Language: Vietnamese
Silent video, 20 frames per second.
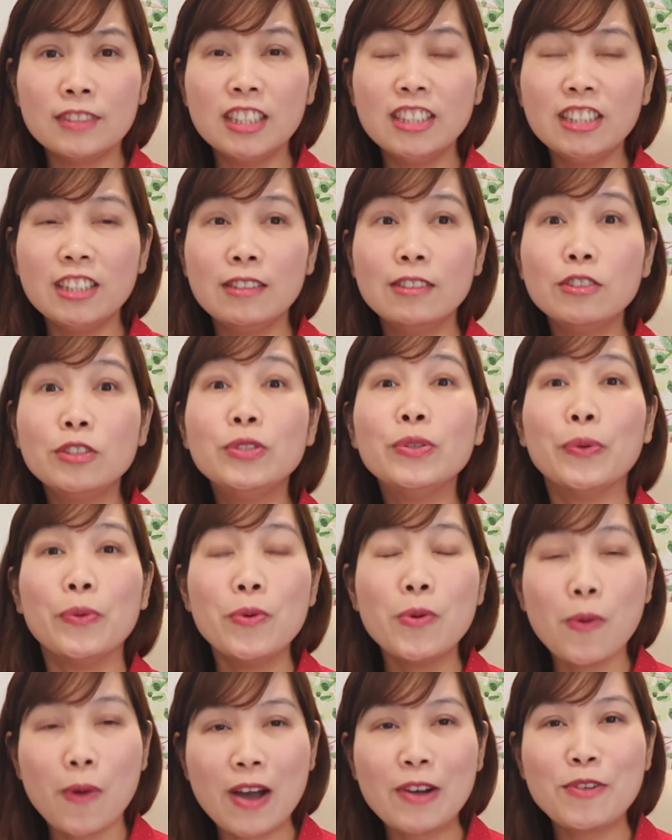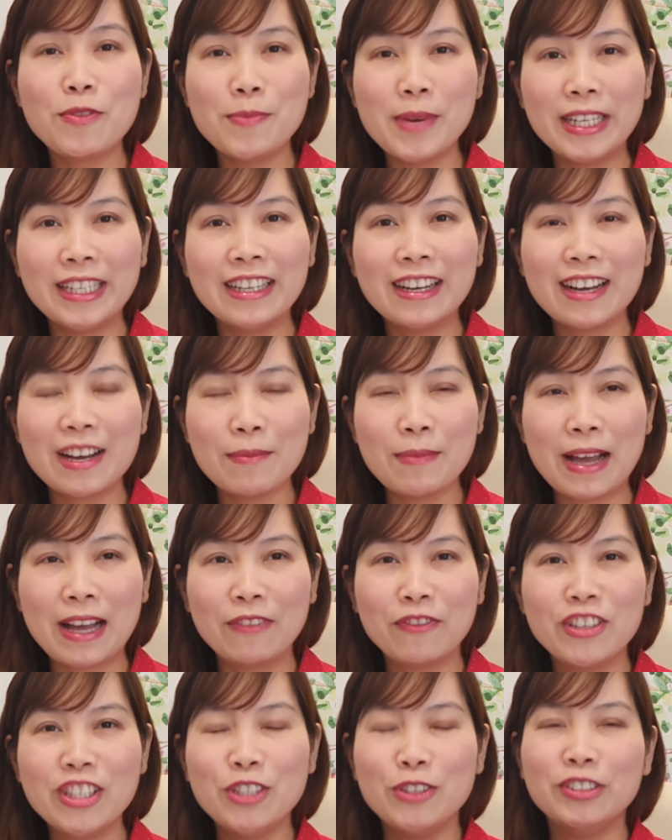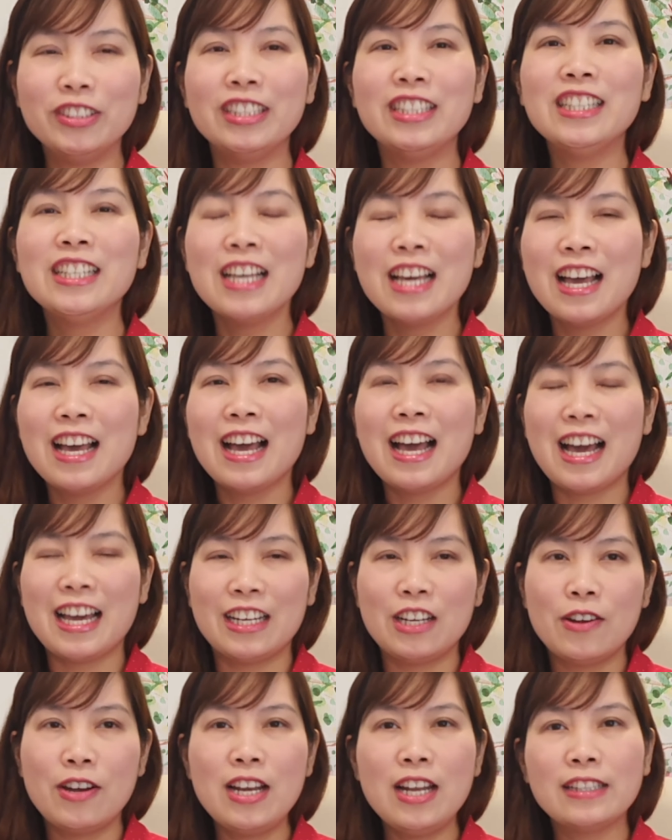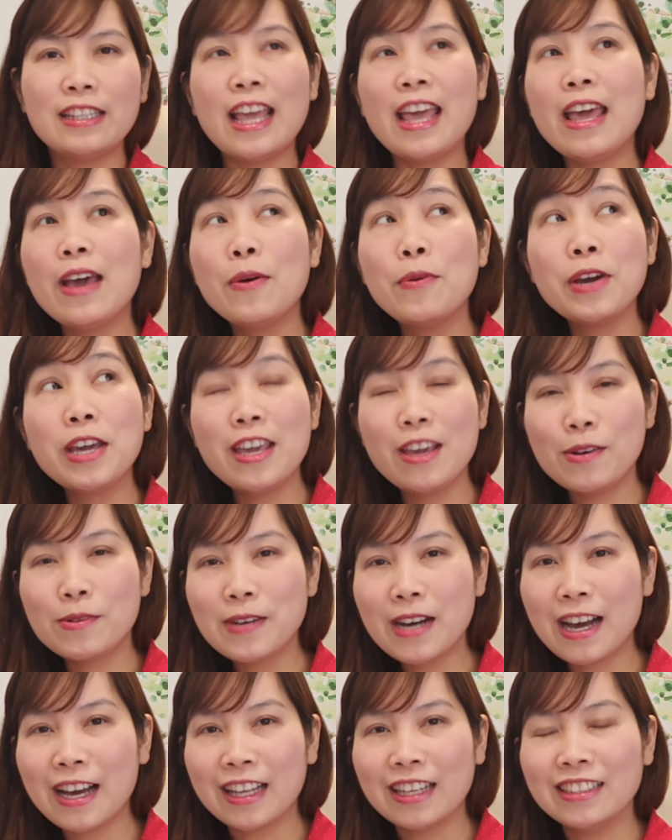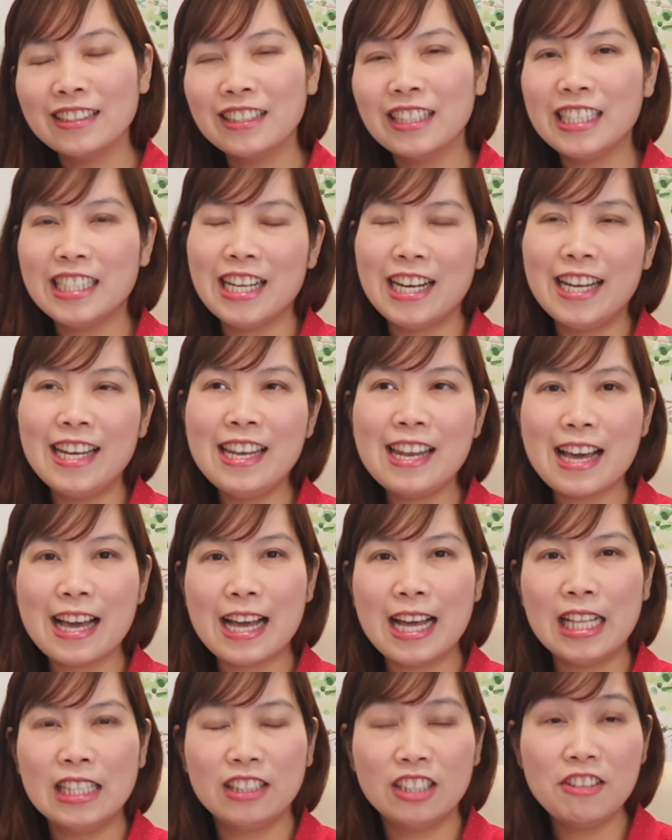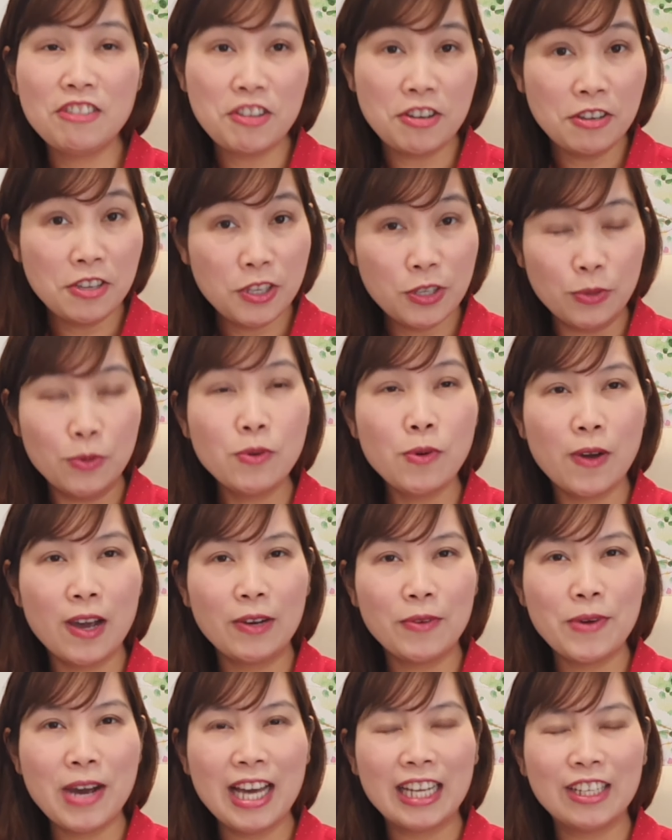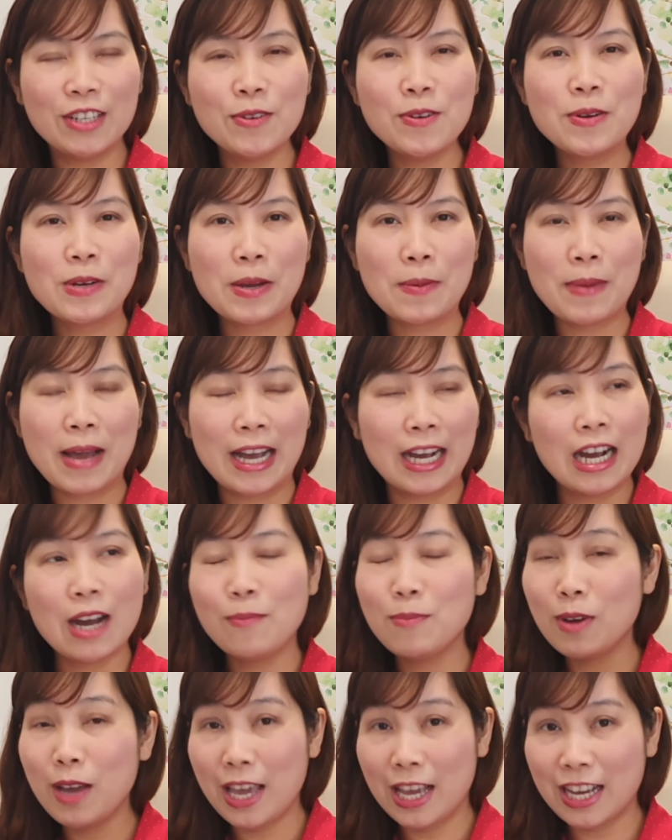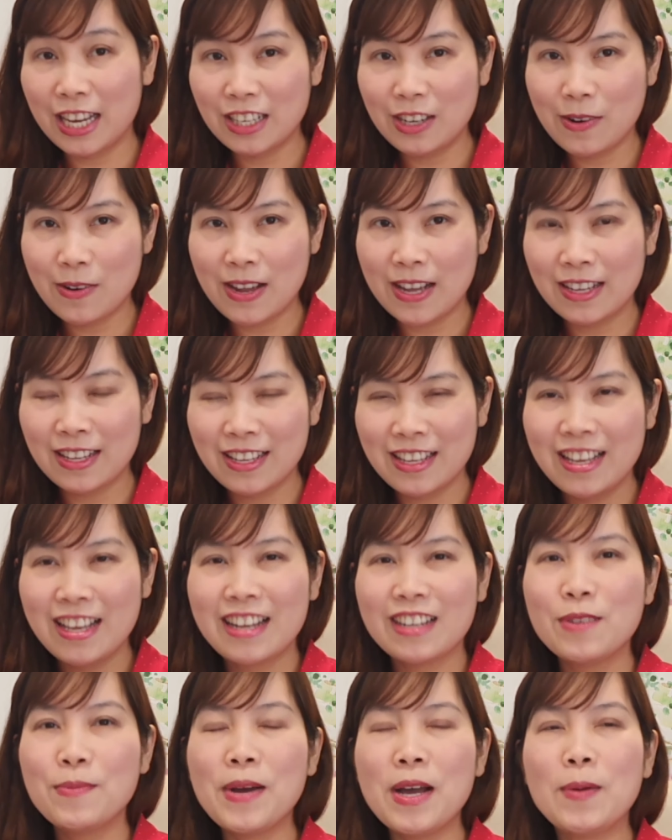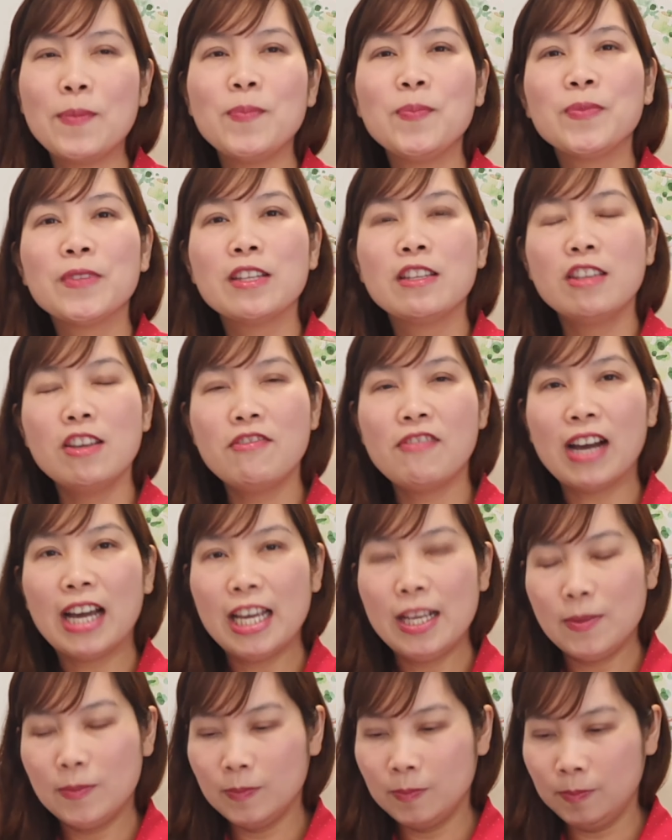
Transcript: tư tưởng chủ quan của mình đó các bạn ví dụ như hạnh nói là theo ý của hạnh thì đó là tư tưởng chủ quan của hạnh đúng không các bạn không có hề khách quan đúng không như vậy